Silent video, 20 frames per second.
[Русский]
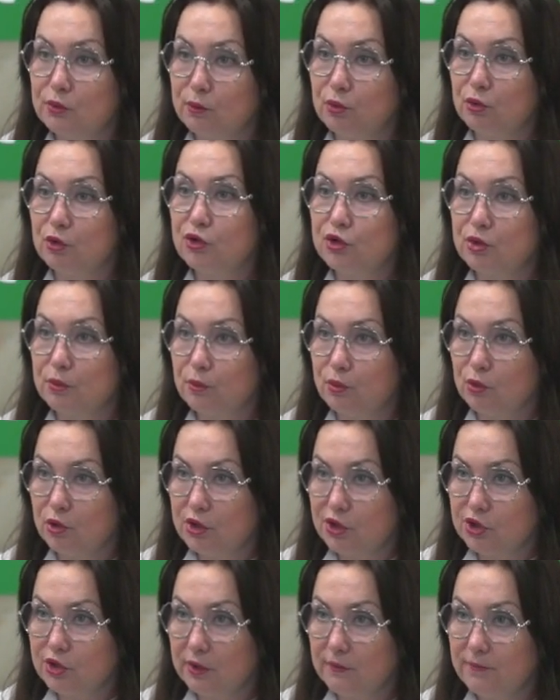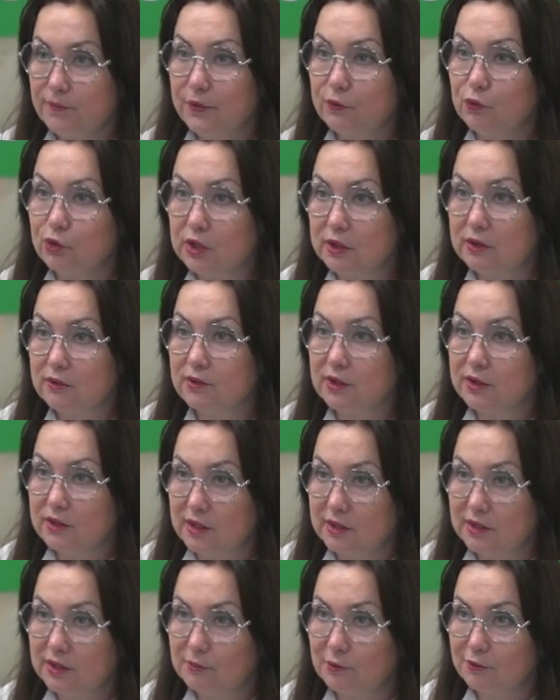больше, больше вот этого
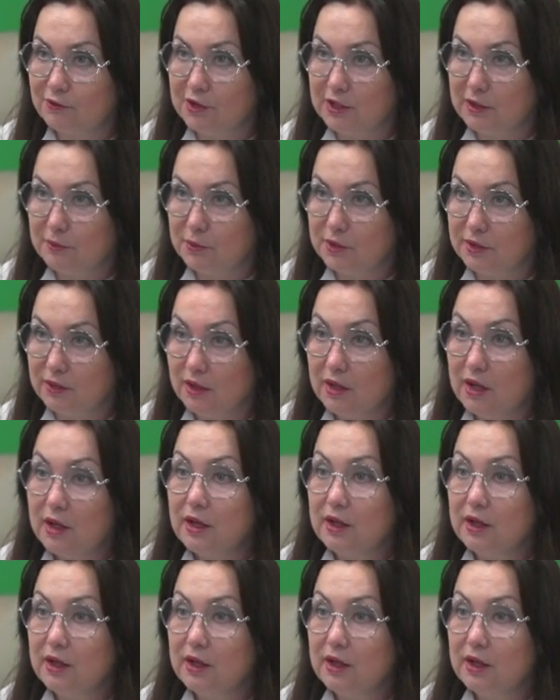экранного времени.